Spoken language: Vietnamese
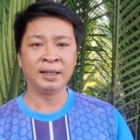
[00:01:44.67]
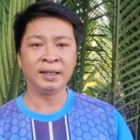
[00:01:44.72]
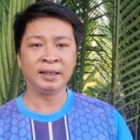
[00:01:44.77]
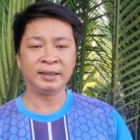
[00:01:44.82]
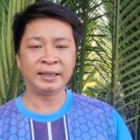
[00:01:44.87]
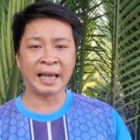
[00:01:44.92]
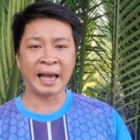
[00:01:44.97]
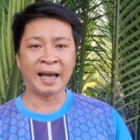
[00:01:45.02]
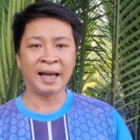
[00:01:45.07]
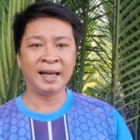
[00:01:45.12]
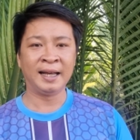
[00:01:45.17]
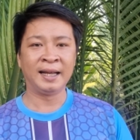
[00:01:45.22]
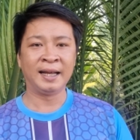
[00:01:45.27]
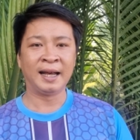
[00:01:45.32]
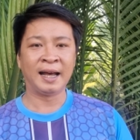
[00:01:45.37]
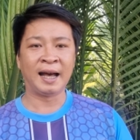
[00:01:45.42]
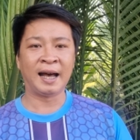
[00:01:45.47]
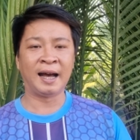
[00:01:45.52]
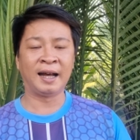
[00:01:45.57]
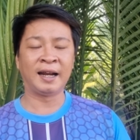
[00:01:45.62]
Dạ,
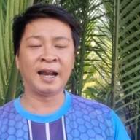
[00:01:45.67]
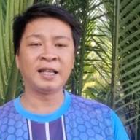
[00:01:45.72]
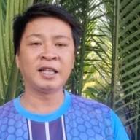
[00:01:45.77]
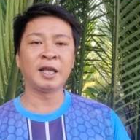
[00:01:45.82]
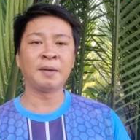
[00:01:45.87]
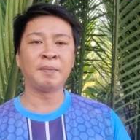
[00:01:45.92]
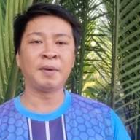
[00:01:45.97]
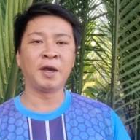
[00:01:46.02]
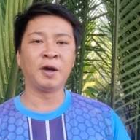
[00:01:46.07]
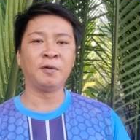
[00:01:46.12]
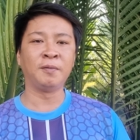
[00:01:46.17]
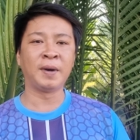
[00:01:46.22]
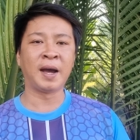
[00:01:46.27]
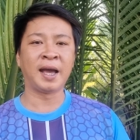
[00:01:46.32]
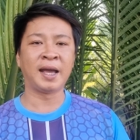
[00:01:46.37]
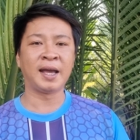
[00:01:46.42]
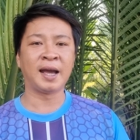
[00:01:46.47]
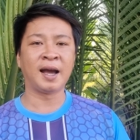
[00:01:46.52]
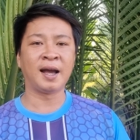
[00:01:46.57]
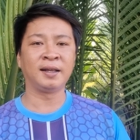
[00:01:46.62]
à, để tìm hiểu
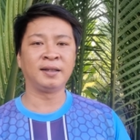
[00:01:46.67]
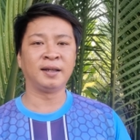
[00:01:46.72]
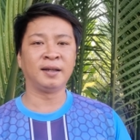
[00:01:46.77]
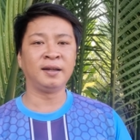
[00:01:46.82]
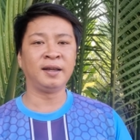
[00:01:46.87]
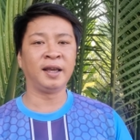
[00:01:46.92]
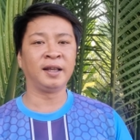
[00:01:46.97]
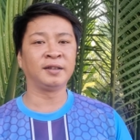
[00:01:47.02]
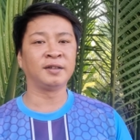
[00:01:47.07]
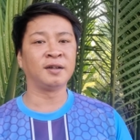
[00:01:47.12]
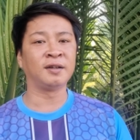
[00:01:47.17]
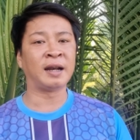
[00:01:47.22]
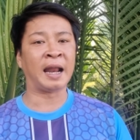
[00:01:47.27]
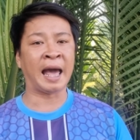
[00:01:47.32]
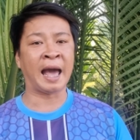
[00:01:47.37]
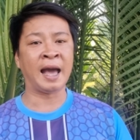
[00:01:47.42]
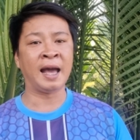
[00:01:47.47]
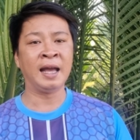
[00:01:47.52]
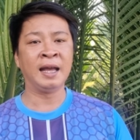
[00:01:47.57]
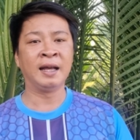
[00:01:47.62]
về à, những hiện tượng
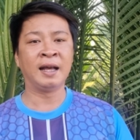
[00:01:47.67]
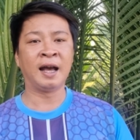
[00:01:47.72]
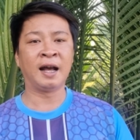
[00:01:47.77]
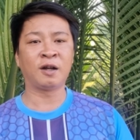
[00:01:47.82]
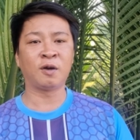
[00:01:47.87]
lạ à,